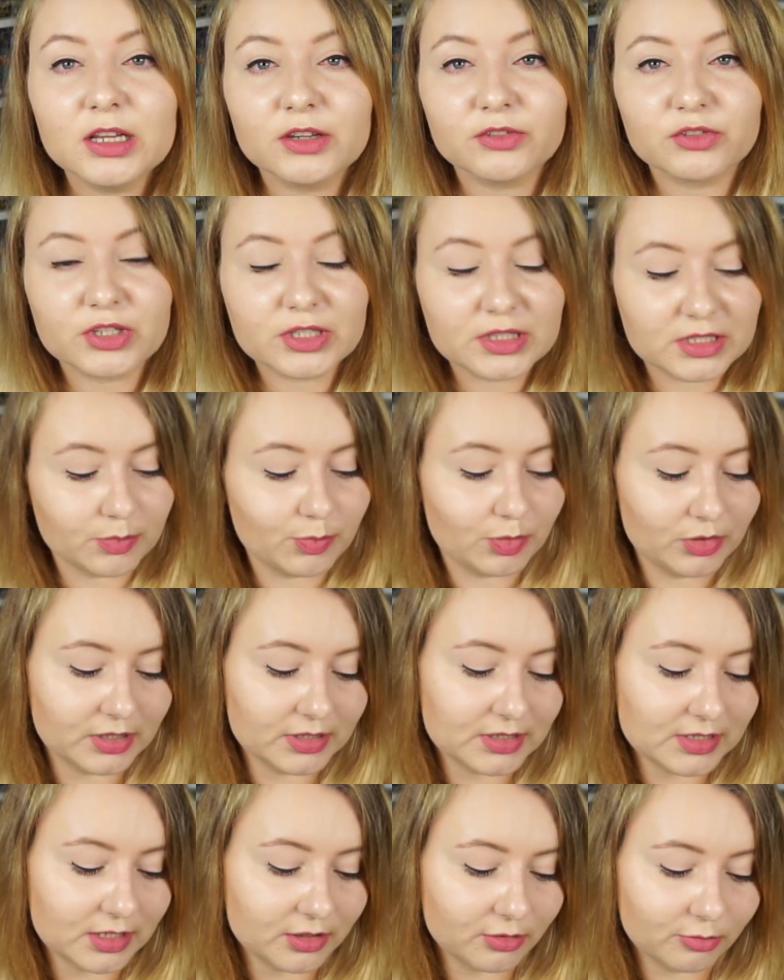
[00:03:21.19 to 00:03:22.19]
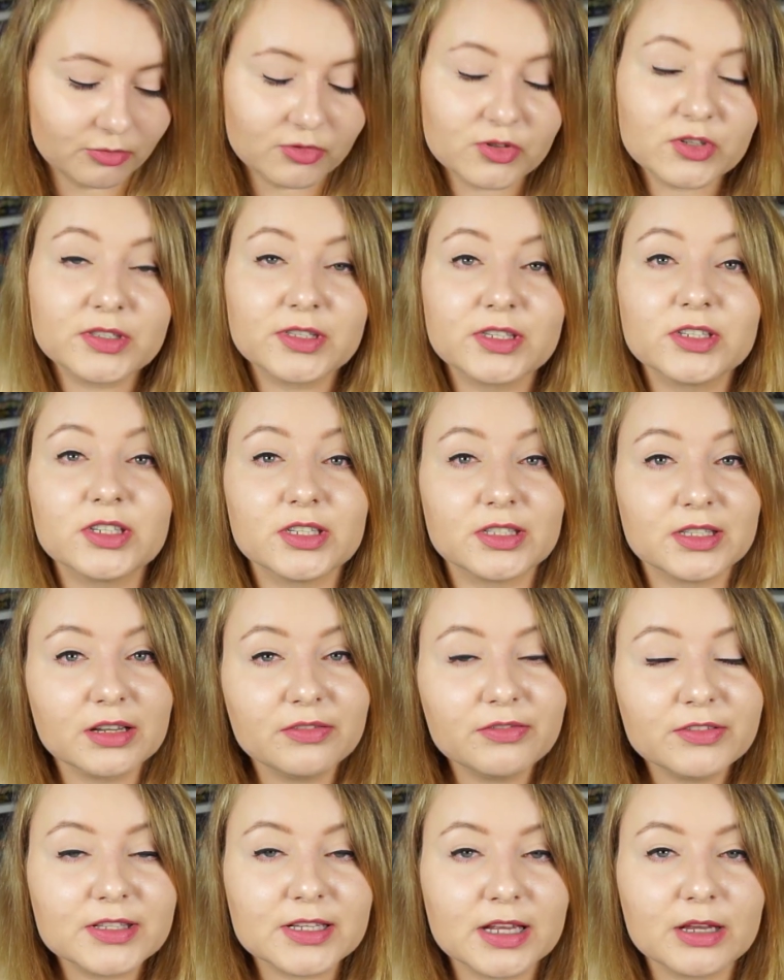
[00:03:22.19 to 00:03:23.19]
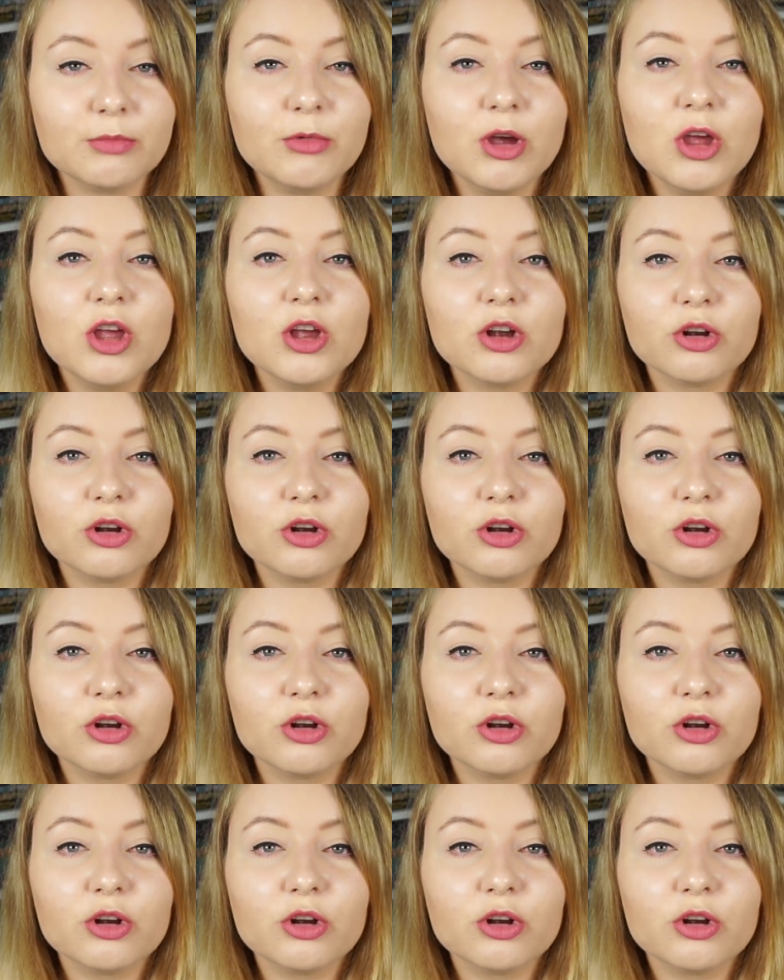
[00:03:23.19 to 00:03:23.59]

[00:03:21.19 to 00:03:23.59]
Wszyscy polecają, wszyscy się zachwycają.